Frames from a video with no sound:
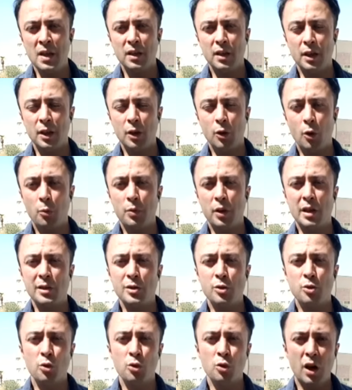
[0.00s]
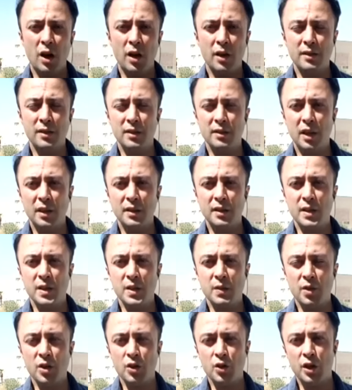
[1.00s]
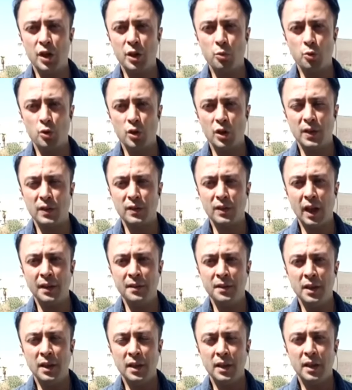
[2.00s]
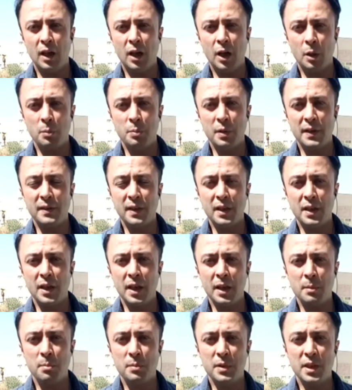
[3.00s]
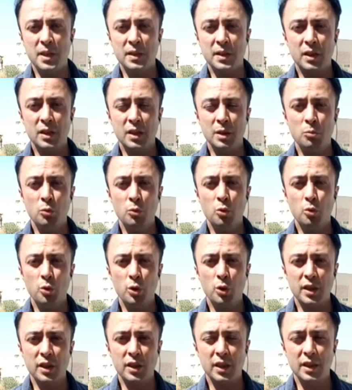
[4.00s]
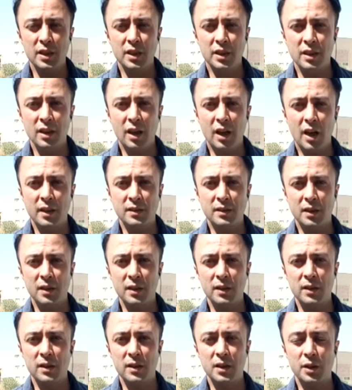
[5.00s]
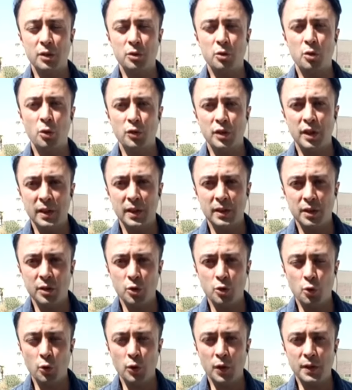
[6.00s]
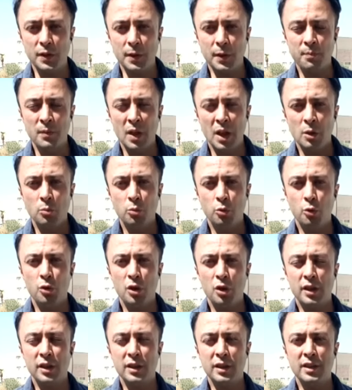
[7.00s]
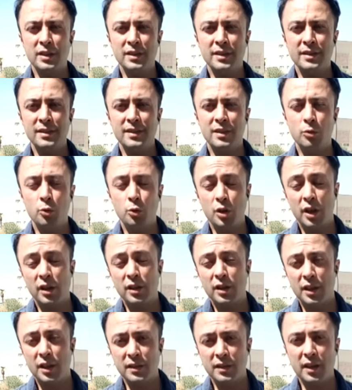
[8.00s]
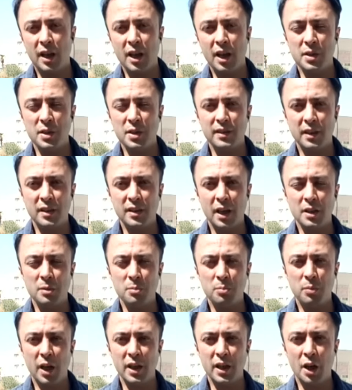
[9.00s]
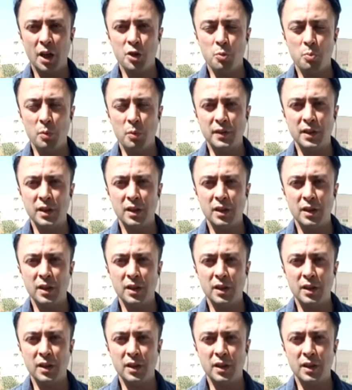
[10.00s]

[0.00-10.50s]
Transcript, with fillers: e, operasyonun ardından İsviçre üzerinden ABD'ye bir takım uyarıların aktarıldığını, gönderildiğini söyledi. Bu uyarıların uyarılara dair bir detay paylaşmadı